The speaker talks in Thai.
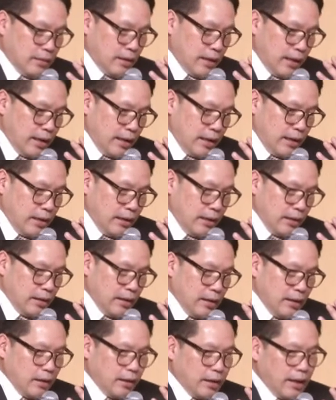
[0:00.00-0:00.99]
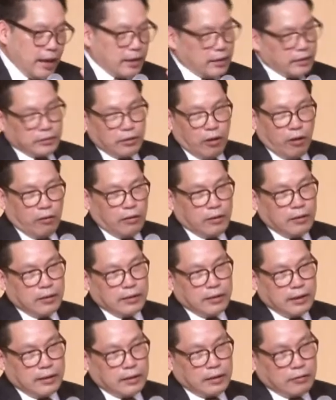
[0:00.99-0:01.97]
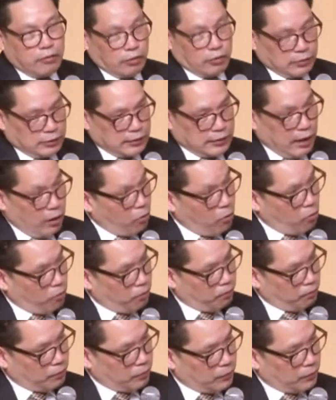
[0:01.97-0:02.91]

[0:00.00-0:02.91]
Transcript: ในแง่ที่สองก็คือในเรื่องของสังคม